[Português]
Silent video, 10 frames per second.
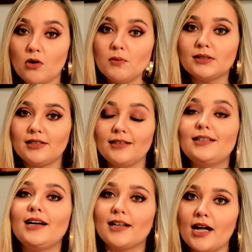comecei a
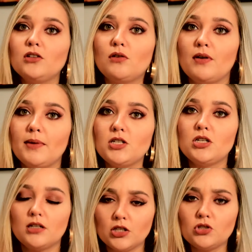indagar
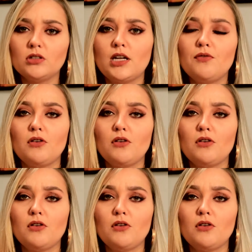novamente, questionar,